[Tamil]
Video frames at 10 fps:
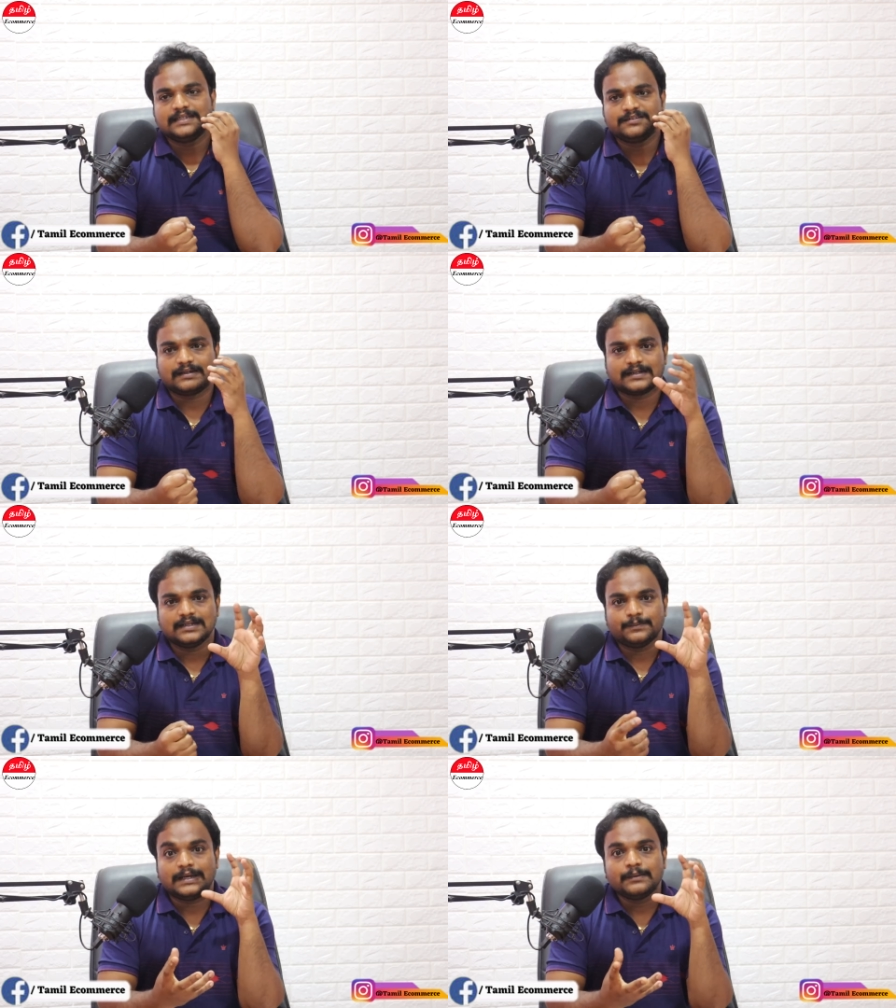எதுக்கு
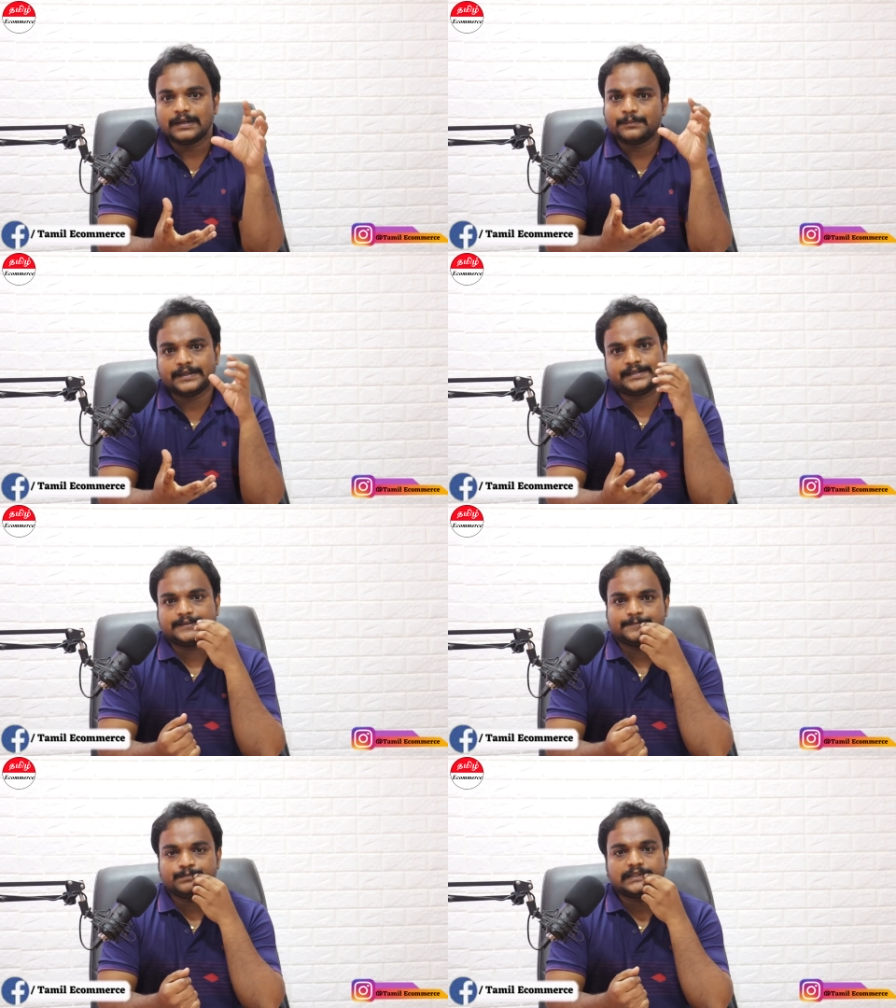வாங்கினாங்கன்னா அந்த பளபளப்பாக
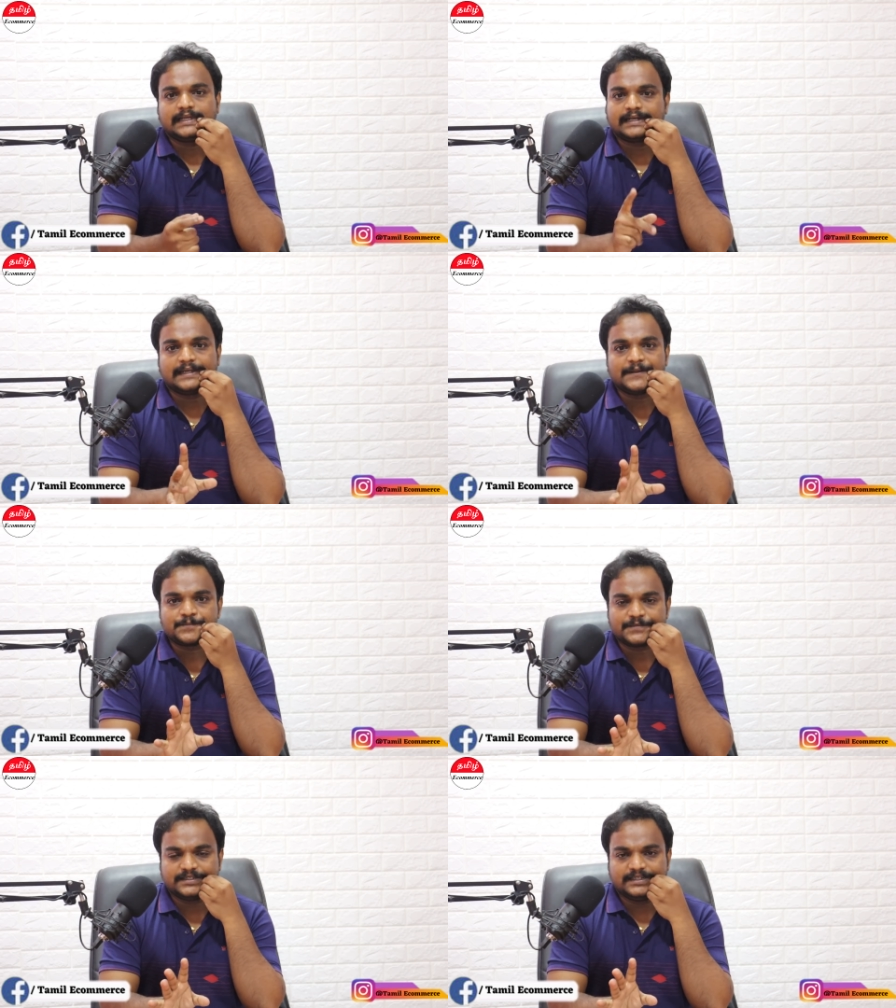இருக்குது
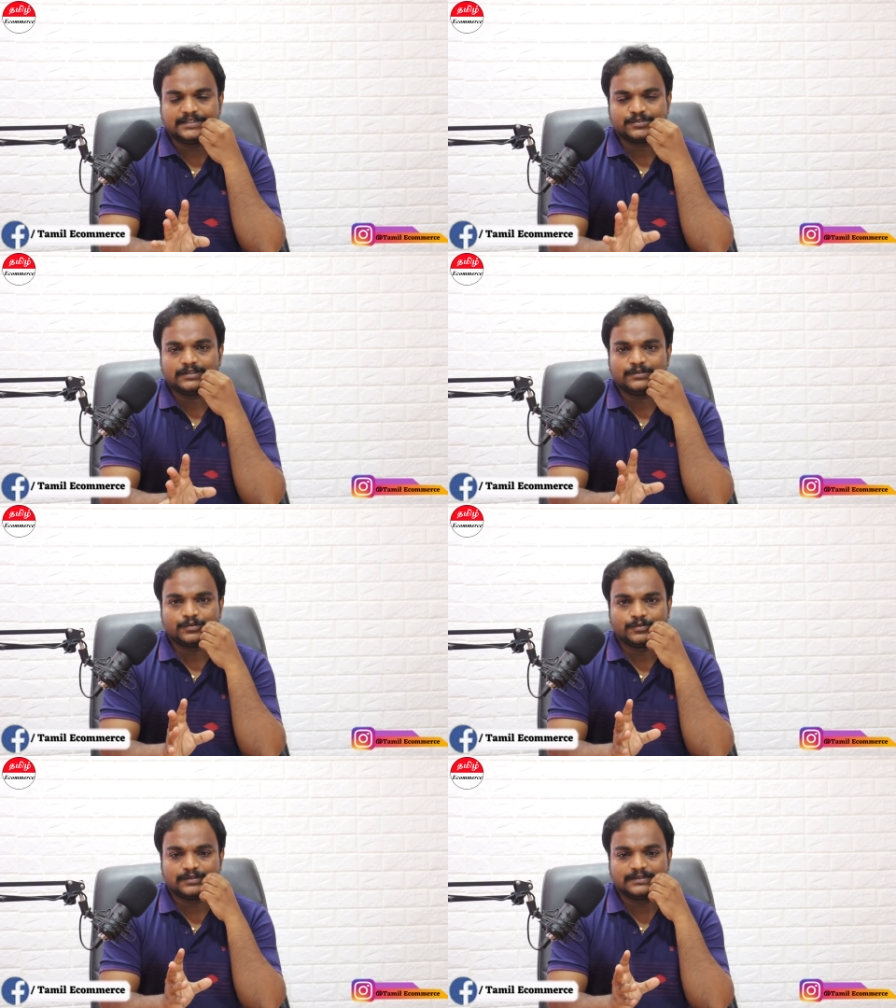கரெக்டாக எடுத்துனே
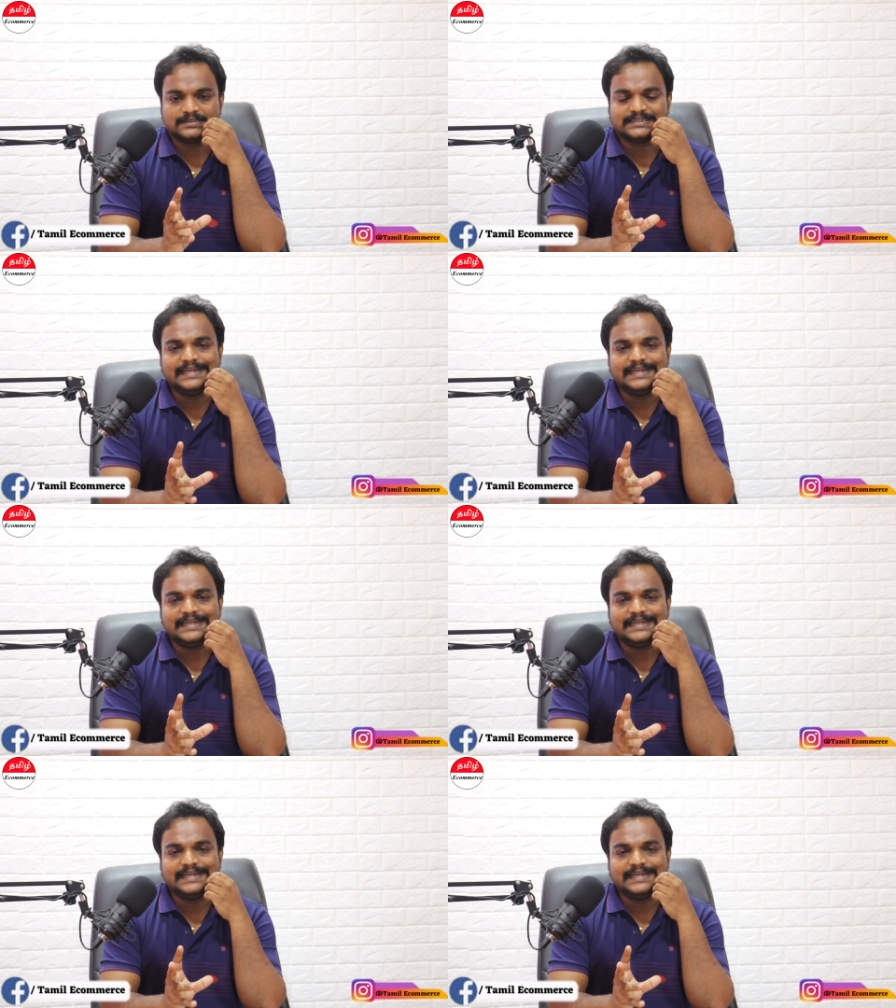அது ஒரு ஒரு